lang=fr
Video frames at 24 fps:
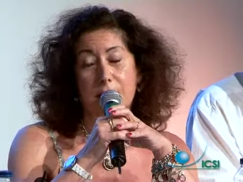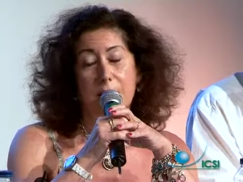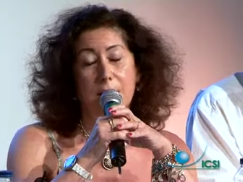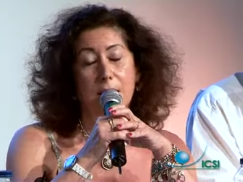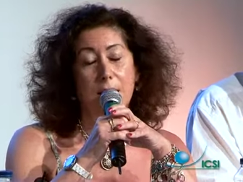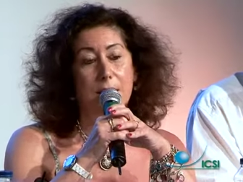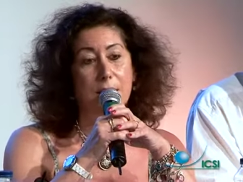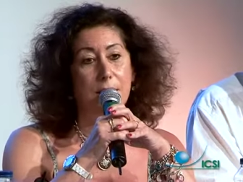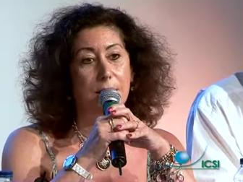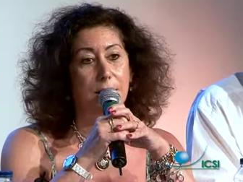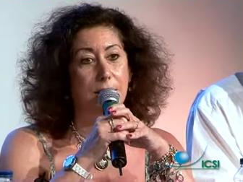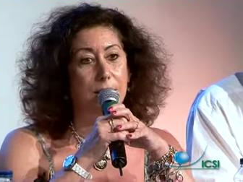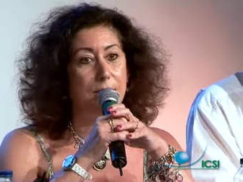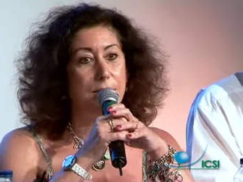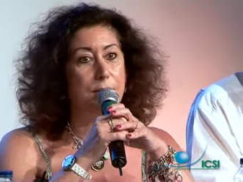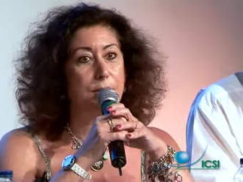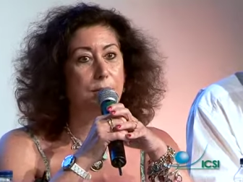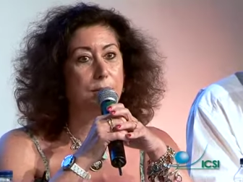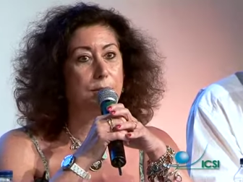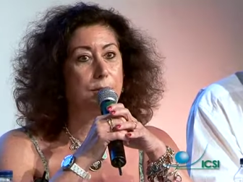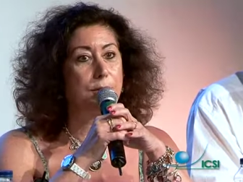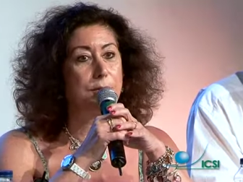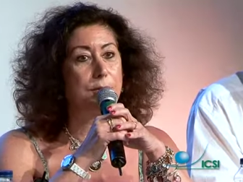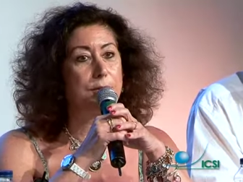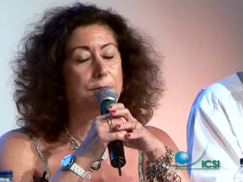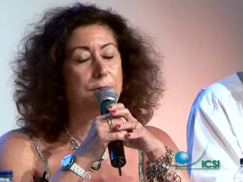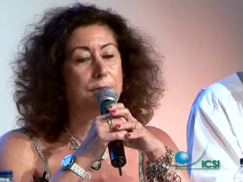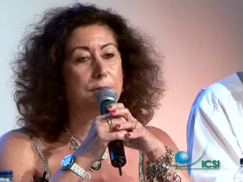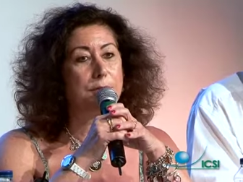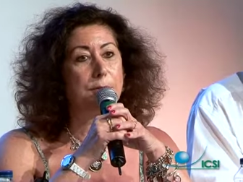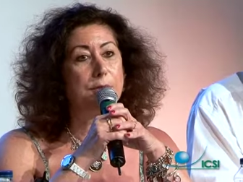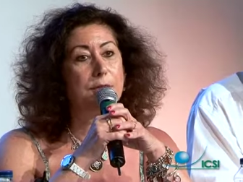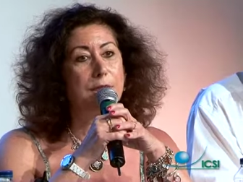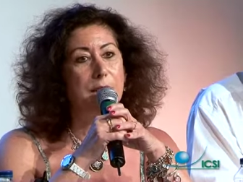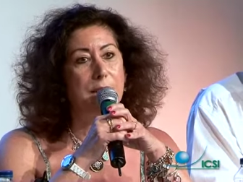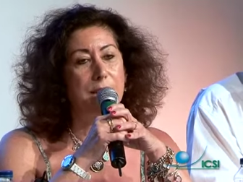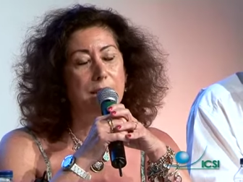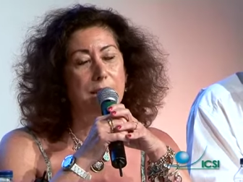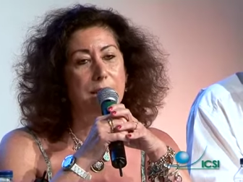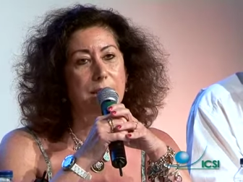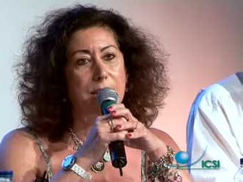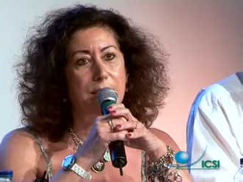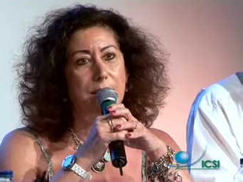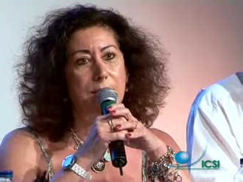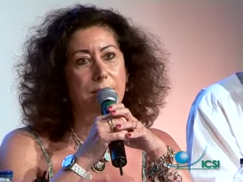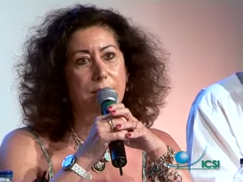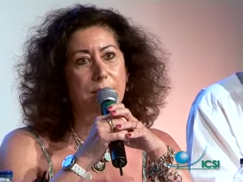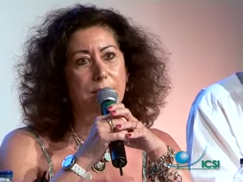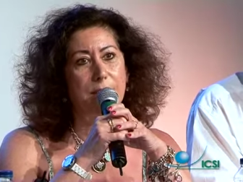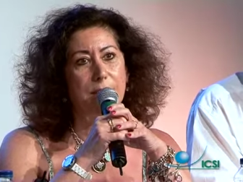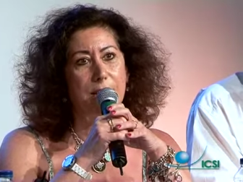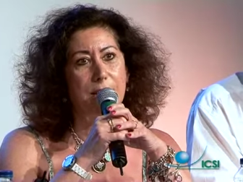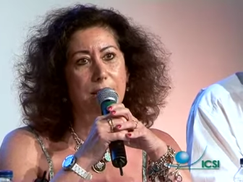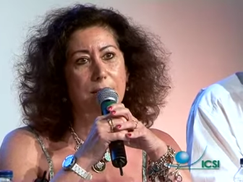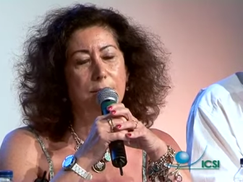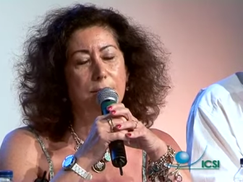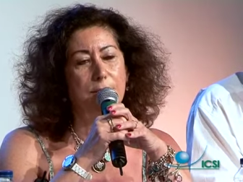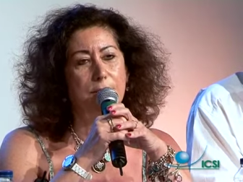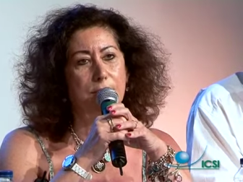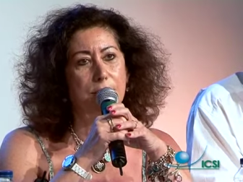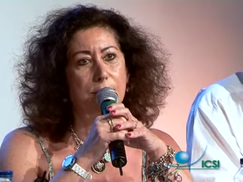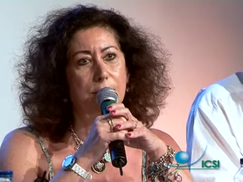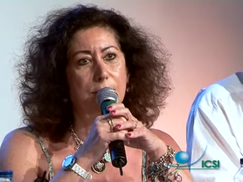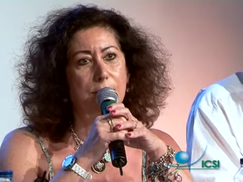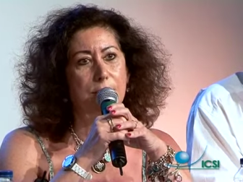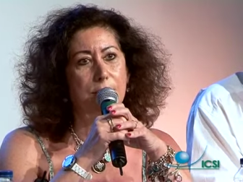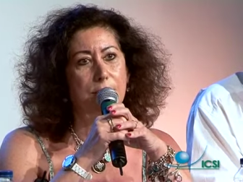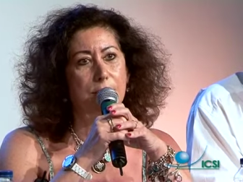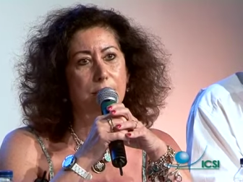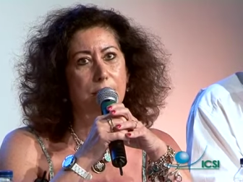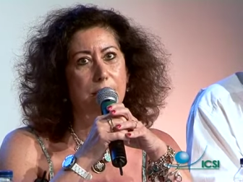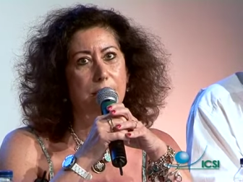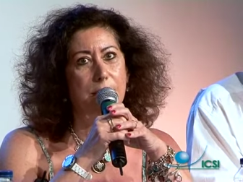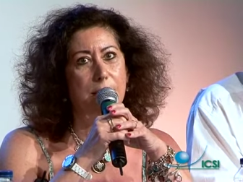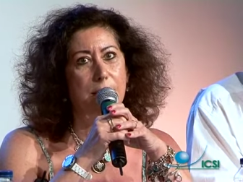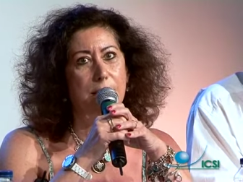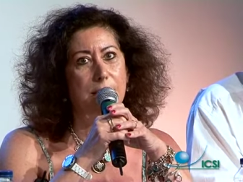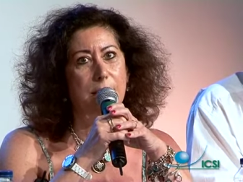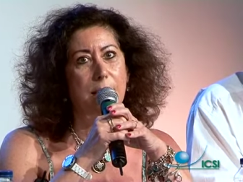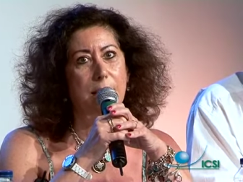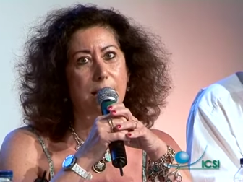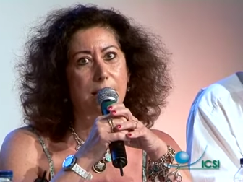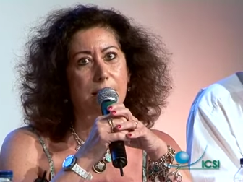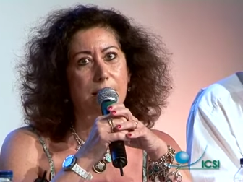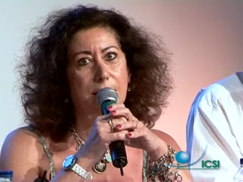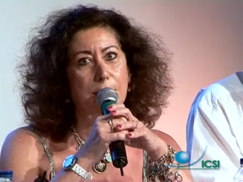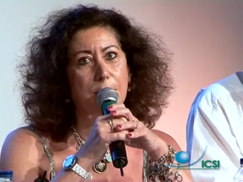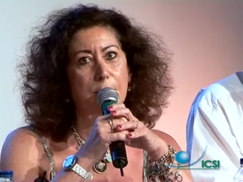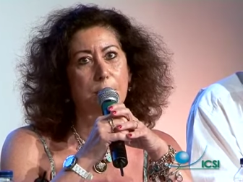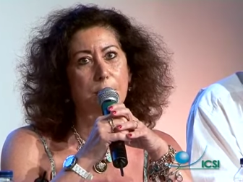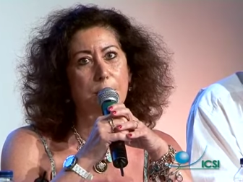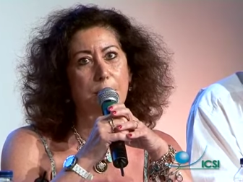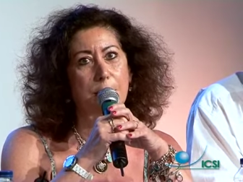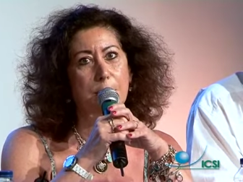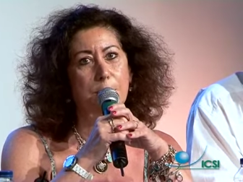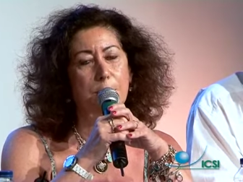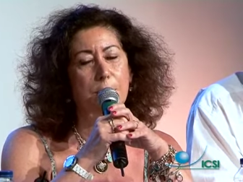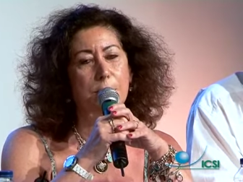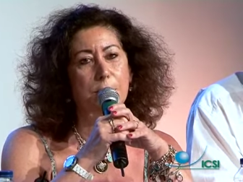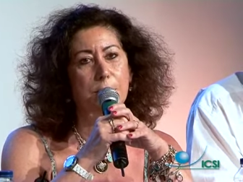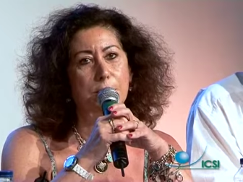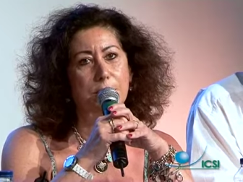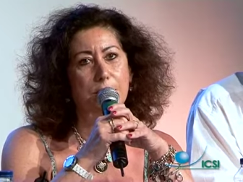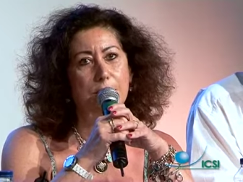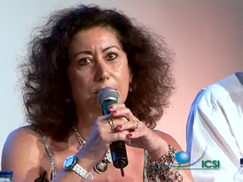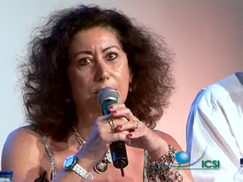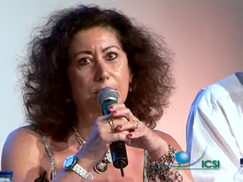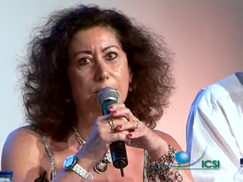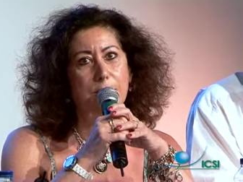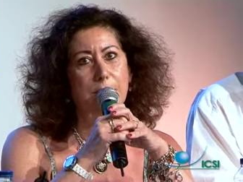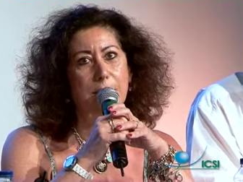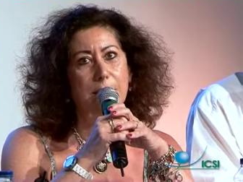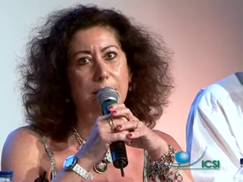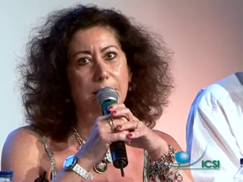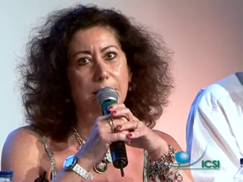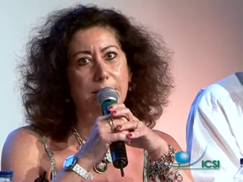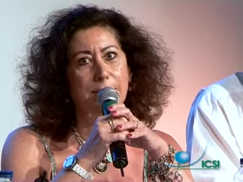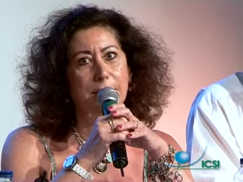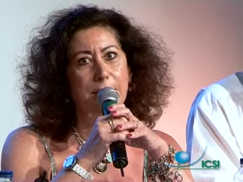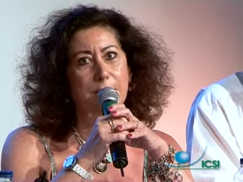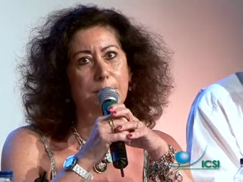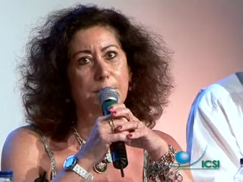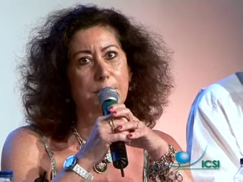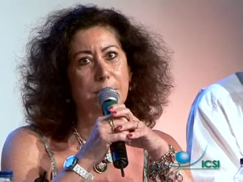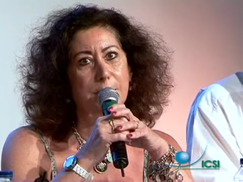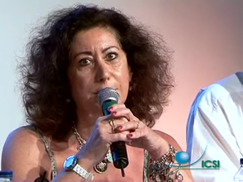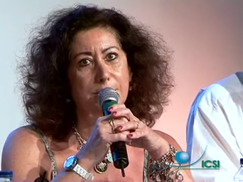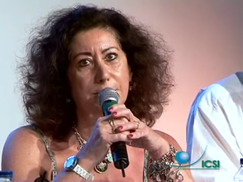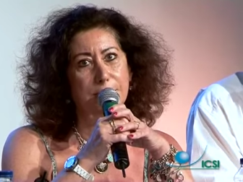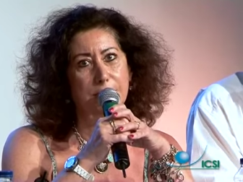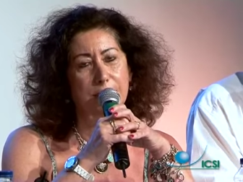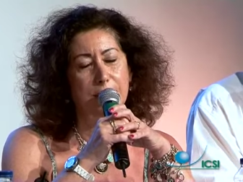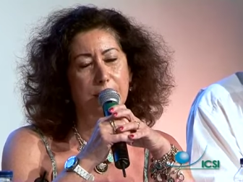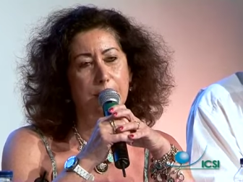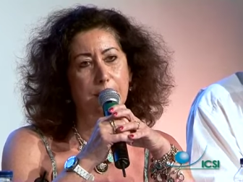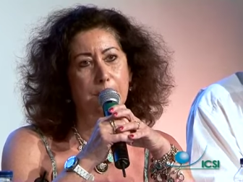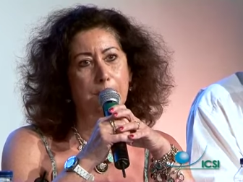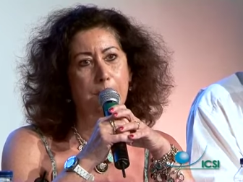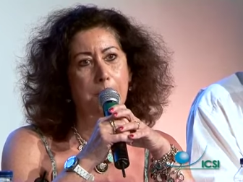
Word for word: se trouvent en contradiction avec ce que les salariés eux-mêmes entendent par travail bien fait.